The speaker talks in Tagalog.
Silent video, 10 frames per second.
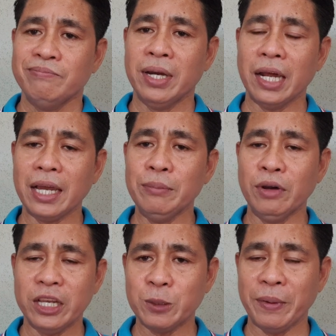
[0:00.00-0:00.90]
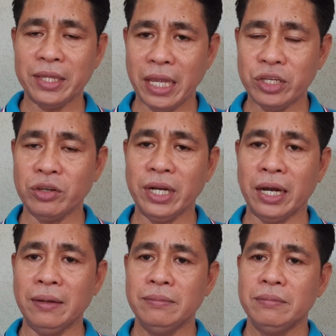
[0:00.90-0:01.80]
malaki mong expectation
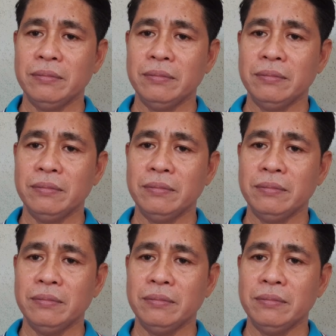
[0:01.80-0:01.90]
na